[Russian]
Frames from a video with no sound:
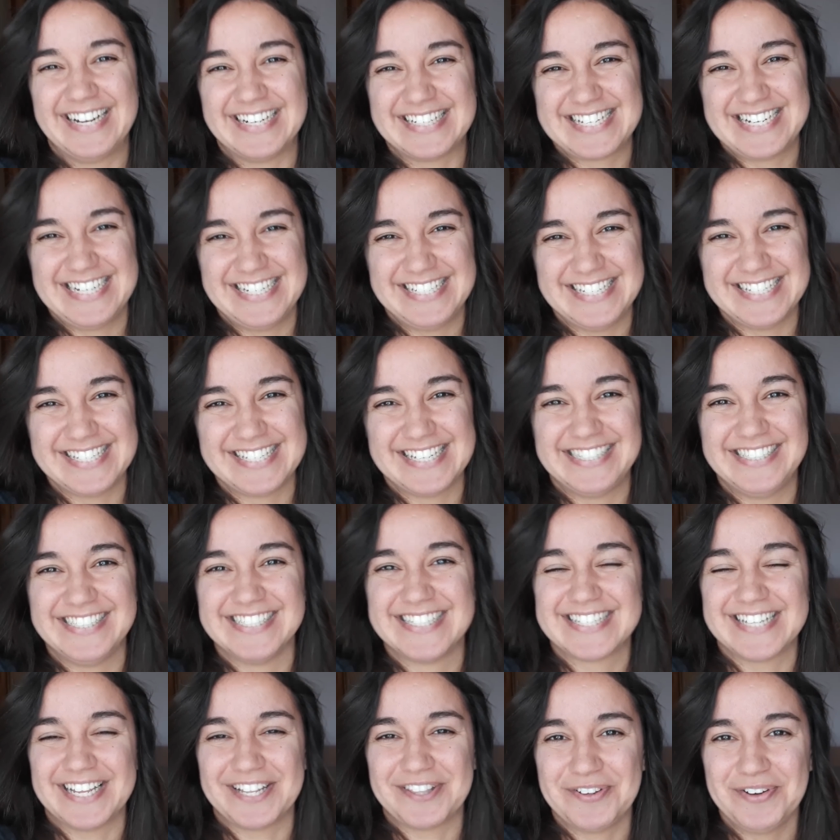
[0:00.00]
как следит за
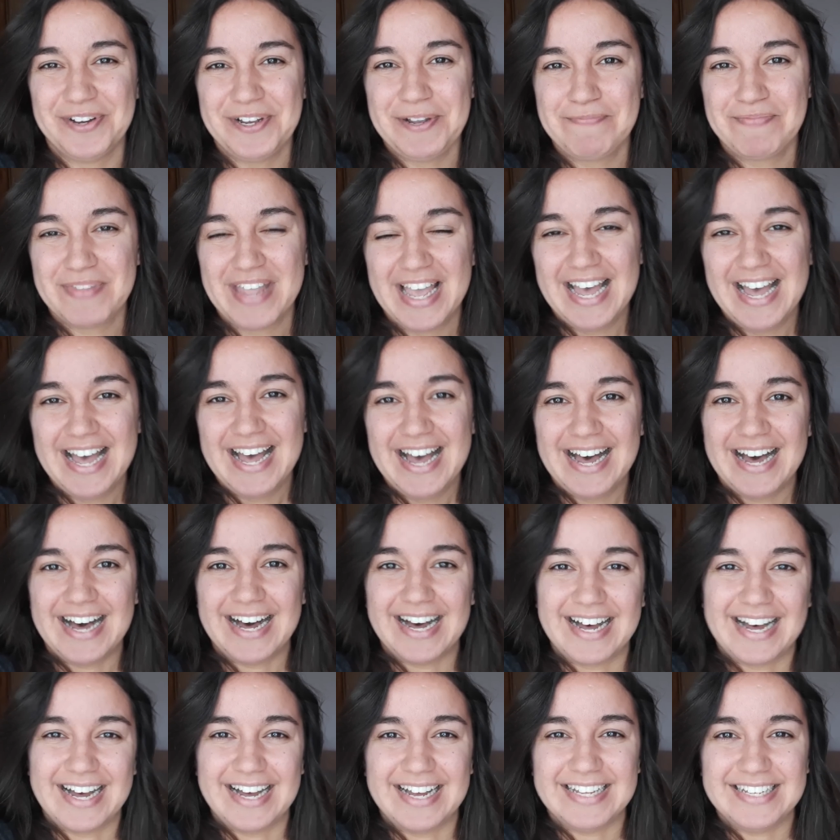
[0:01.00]
чистотой,
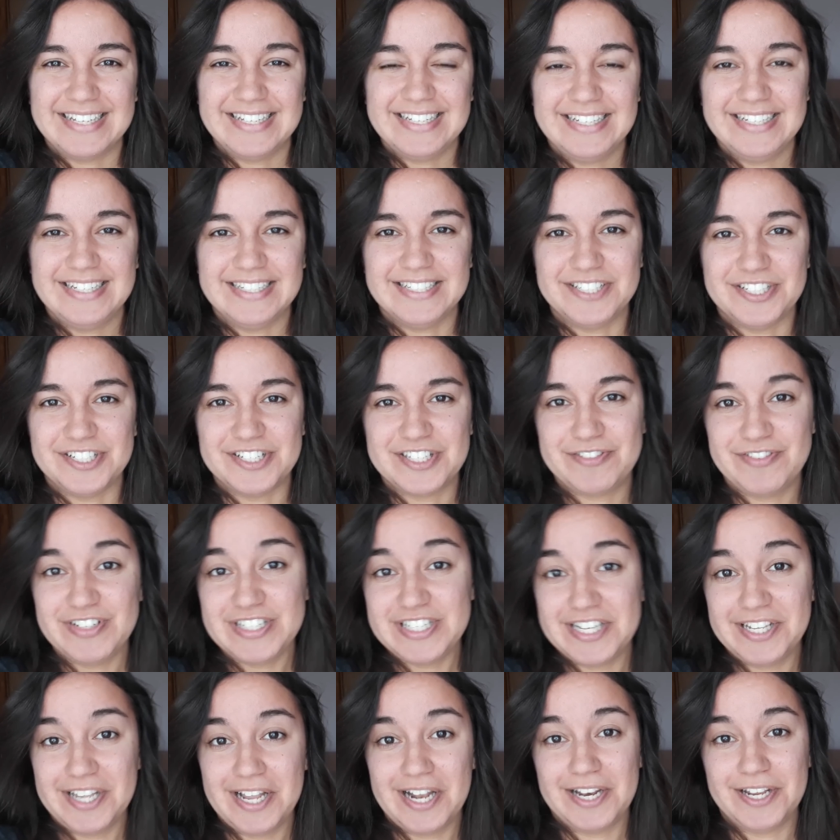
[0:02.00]
а, и
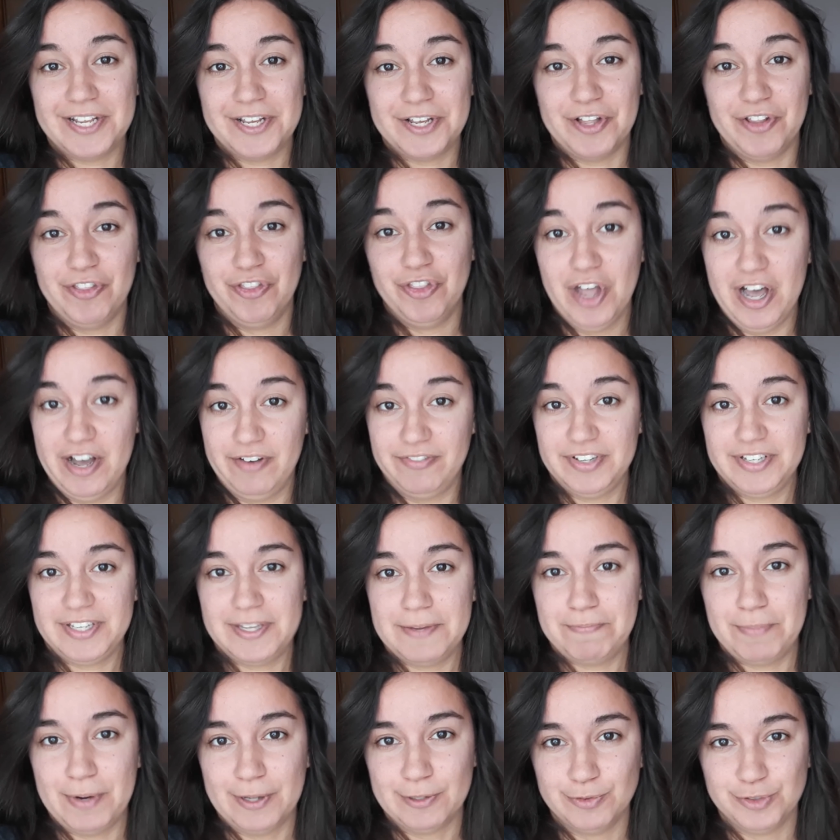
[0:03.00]
действительно ли навыки,
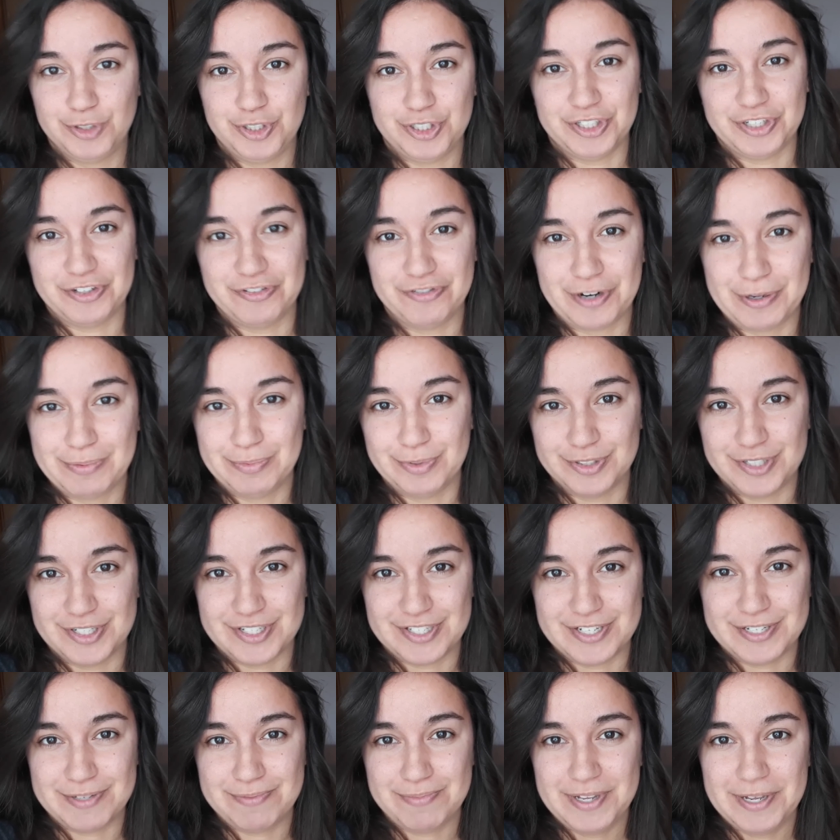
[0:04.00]
полученные в работе с
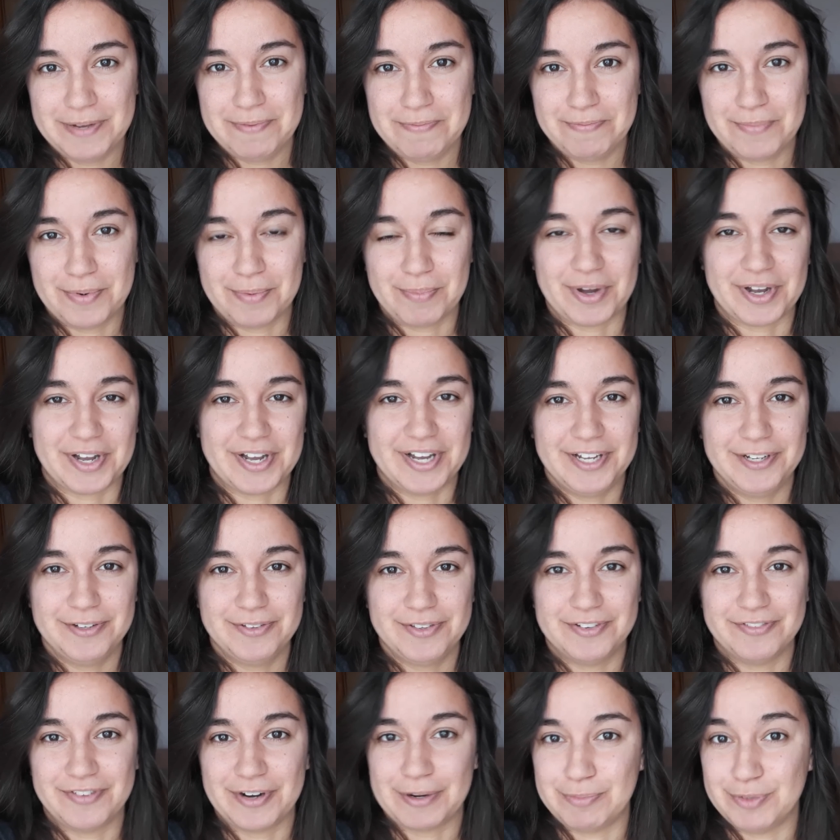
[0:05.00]
детьми,
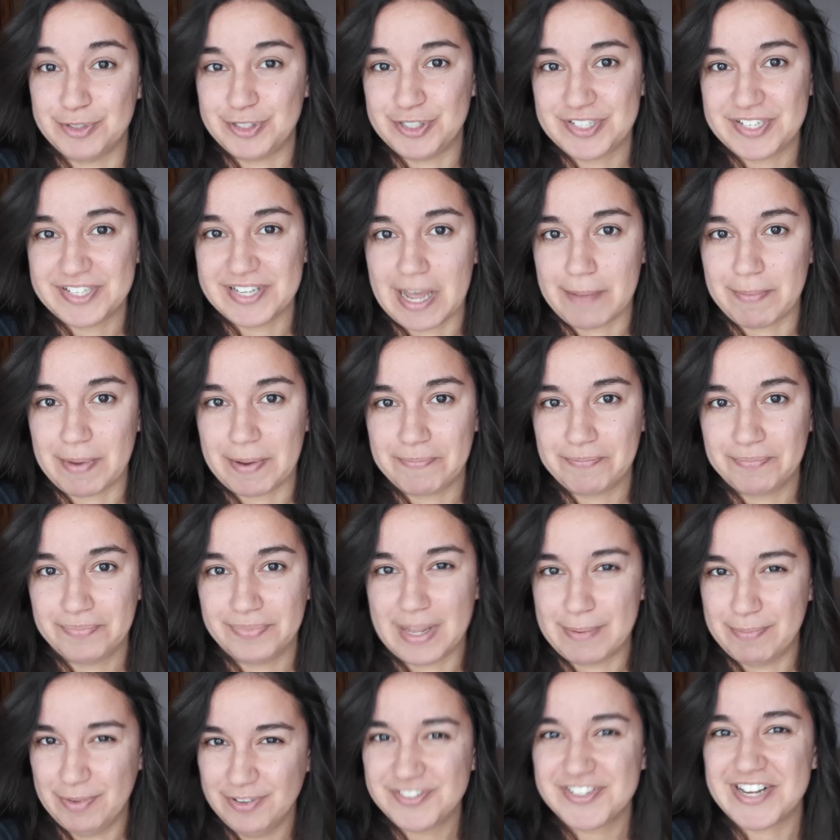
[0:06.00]
помогают в работе с нами.
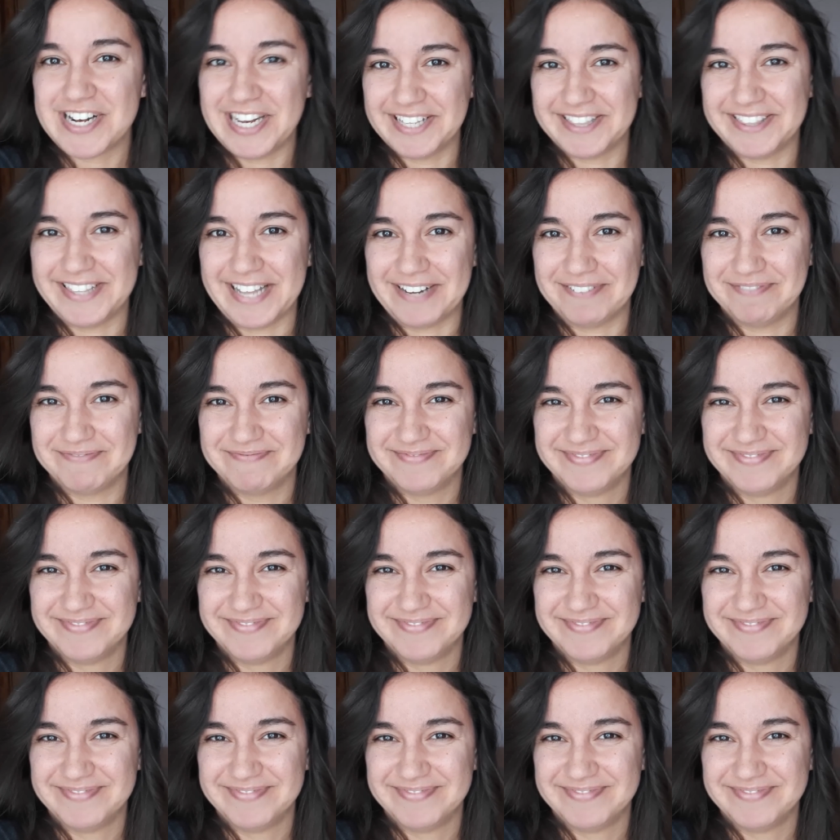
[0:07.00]
На мой взгляд, да.